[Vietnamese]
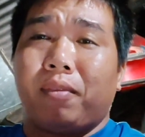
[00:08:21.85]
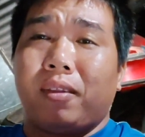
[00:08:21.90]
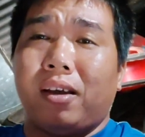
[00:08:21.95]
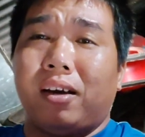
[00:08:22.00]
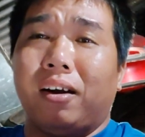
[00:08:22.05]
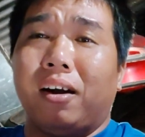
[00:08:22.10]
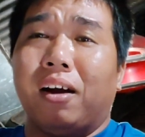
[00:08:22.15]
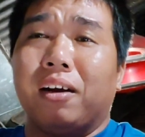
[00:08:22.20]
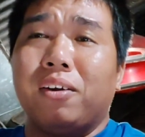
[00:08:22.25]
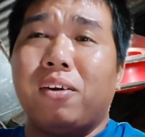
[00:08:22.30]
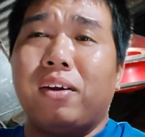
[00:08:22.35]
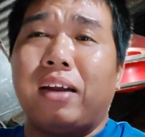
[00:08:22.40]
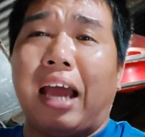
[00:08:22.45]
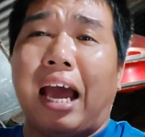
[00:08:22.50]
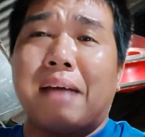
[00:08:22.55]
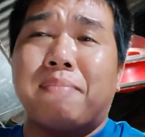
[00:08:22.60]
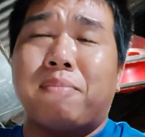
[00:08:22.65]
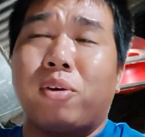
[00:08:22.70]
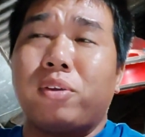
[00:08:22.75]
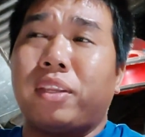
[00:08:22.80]
thường thường nó
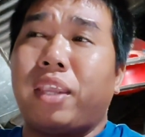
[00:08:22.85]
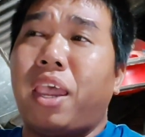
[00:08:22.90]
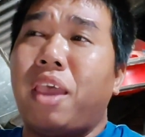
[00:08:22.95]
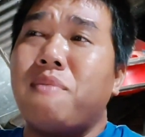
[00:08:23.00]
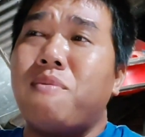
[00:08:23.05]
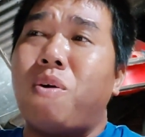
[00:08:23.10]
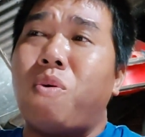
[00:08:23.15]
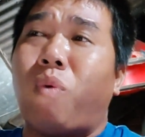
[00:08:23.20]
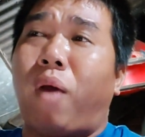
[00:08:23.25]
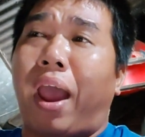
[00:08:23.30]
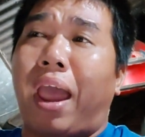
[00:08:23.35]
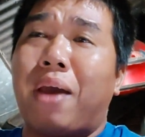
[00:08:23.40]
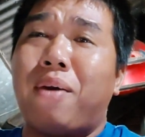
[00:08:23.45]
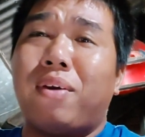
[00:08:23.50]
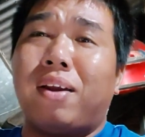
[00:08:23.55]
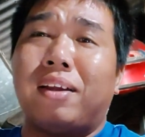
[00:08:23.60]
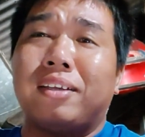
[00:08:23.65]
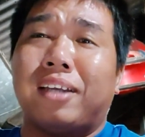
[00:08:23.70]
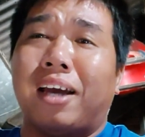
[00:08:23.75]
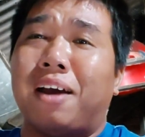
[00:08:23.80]
gà mỗi chiếc mỗi quẹo
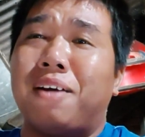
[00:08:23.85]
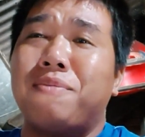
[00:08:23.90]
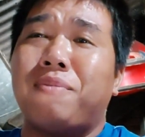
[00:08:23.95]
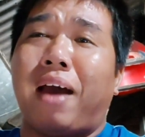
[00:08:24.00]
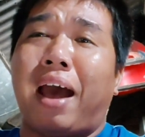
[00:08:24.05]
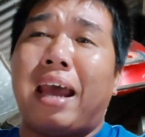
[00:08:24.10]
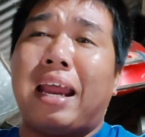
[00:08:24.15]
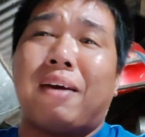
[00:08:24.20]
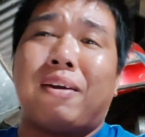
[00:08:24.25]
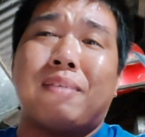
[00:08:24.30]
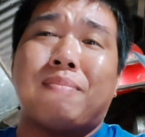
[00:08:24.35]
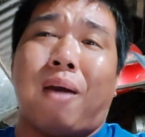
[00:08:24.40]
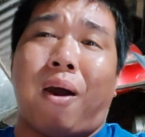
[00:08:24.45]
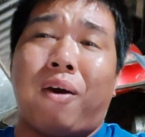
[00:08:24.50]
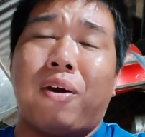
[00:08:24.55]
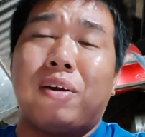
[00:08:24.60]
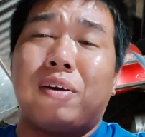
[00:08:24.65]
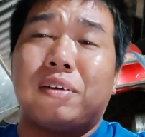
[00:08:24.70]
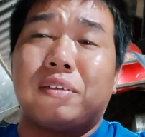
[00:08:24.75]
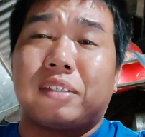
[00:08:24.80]
đó sợ không phải đâu nó
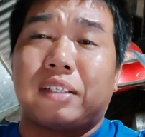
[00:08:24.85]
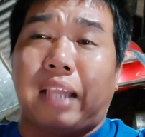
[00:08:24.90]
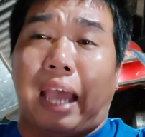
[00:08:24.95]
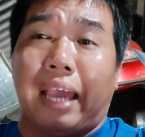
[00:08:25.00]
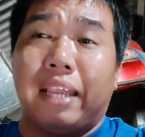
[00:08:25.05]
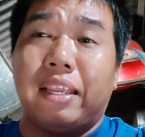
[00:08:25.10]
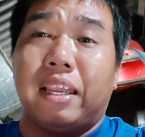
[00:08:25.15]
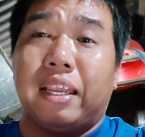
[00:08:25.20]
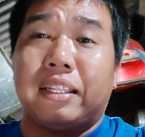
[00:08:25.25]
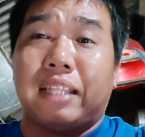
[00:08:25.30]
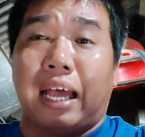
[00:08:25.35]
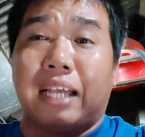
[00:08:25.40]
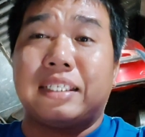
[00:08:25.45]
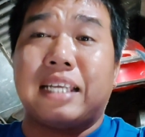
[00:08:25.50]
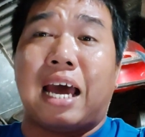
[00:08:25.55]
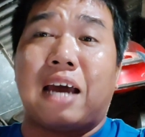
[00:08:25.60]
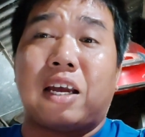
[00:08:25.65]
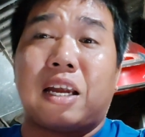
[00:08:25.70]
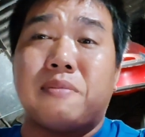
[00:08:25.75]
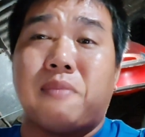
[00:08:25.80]
mỏ tại vì tại
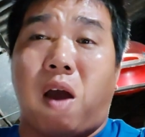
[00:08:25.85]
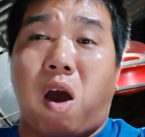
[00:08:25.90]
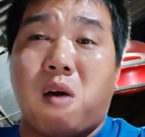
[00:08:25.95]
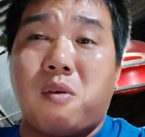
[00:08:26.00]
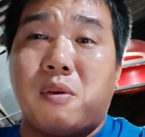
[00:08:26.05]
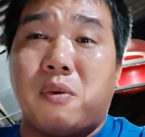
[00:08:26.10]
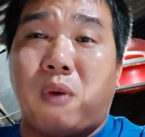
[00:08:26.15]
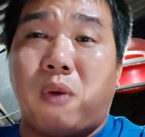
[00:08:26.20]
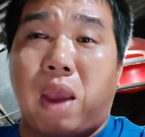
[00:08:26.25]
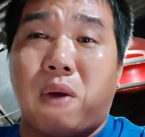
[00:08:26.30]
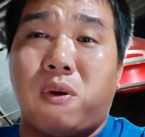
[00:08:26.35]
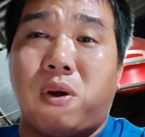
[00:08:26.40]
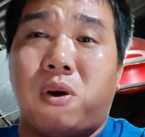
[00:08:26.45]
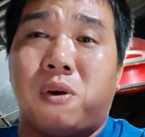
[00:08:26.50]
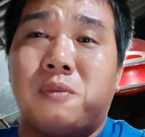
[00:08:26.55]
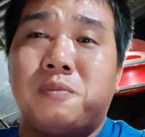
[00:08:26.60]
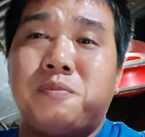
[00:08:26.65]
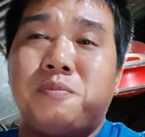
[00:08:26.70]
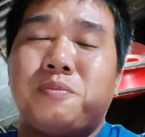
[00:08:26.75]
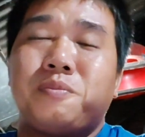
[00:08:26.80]
sao cái mỏ nó quẹo
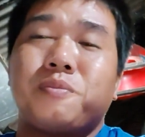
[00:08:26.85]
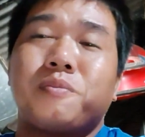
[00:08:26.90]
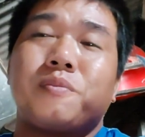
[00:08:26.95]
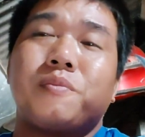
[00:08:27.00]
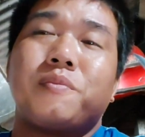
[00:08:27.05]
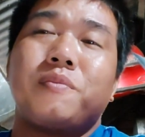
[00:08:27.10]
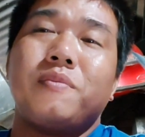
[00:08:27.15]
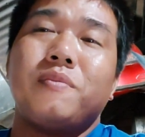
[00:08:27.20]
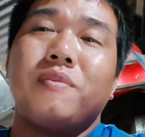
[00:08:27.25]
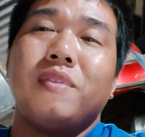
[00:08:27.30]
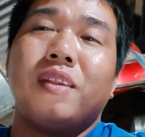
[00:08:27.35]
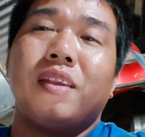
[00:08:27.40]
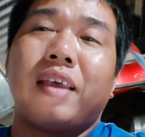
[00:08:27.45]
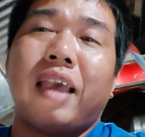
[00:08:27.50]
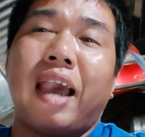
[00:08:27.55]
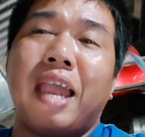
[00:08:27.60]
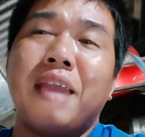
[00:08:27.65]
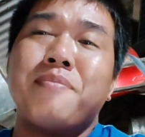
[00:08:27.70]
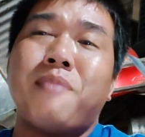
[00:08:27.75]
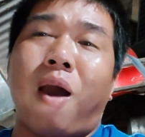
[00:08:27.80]
luôn
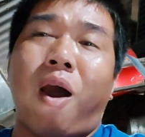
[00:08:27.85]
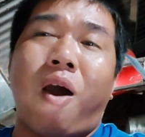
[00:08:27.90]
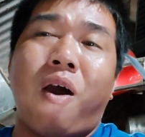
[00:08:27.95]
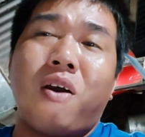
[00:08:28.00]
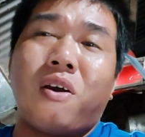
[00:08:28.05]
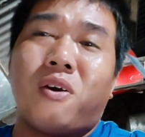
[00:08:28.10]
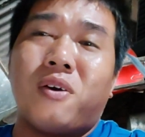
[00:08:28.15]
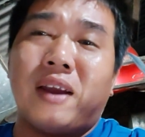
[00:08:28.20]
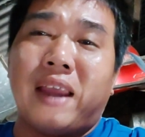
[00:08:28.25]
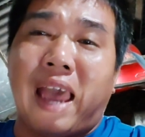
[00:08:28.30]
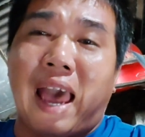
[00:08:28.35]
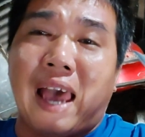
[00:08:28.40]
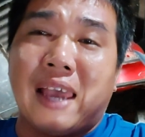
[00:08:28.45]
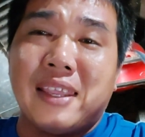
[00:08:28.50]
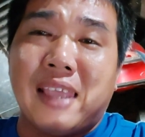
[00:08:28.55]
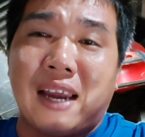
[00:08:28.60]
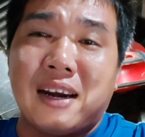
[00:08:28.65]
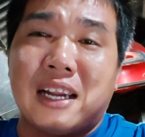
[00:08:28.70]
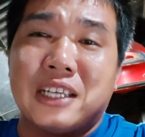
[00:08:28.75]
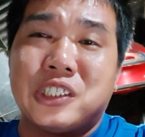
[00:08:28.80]
cái mỏ con gà
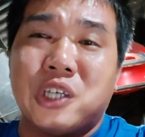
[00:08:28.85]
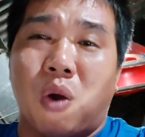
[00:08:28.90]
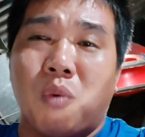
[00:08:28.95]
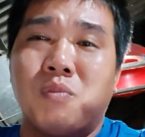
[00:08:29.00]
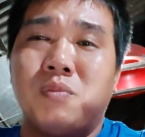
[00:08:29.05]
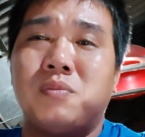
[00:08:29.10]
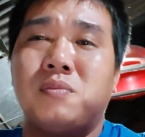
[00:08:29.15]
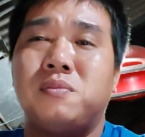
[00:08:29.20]
vẫn là sụn